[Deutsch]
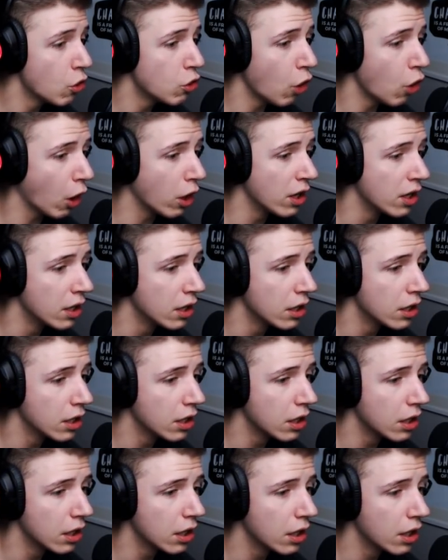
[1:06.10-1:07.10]
LOL!
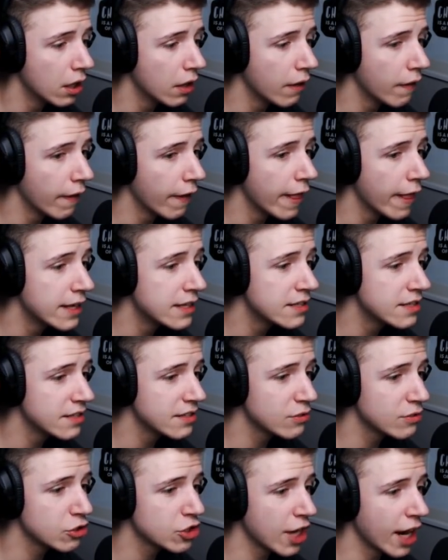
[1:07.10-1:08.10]
Hier
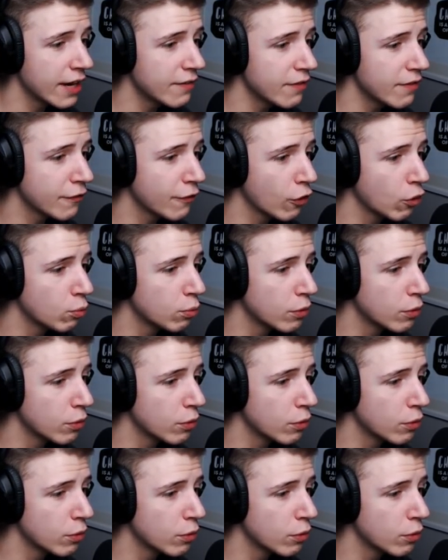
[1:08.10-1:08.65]
ist so ein Scheinwerfer